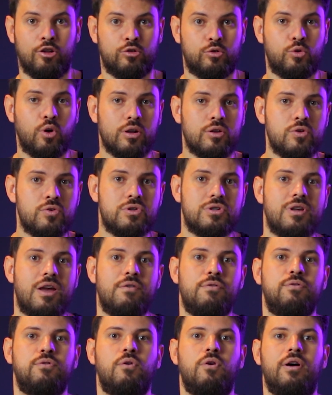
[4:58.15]
todos os
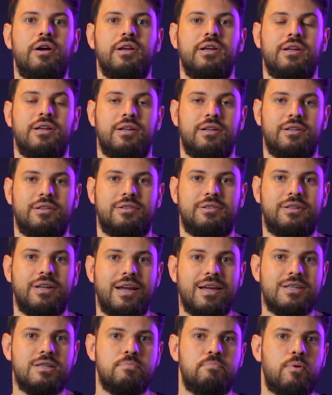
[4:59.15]
iPhone
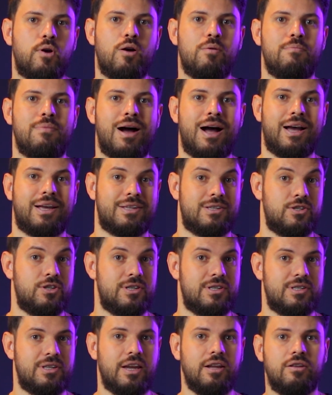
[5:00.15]
13 Pro Max de
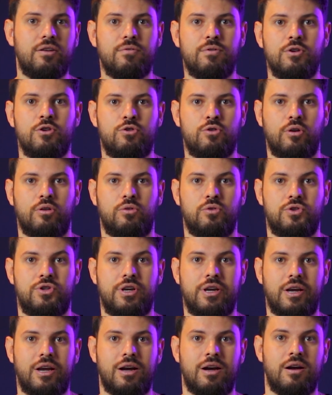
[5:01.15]
128
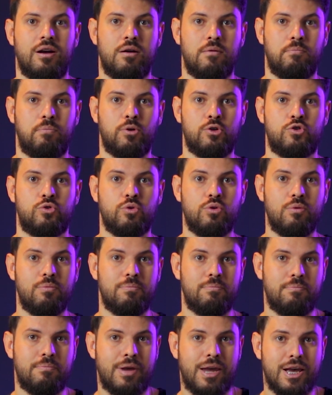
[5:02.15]
GB possuem o
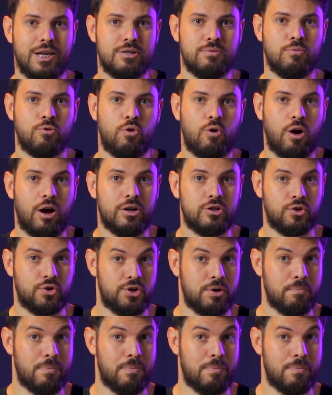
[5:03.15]
mesmo código de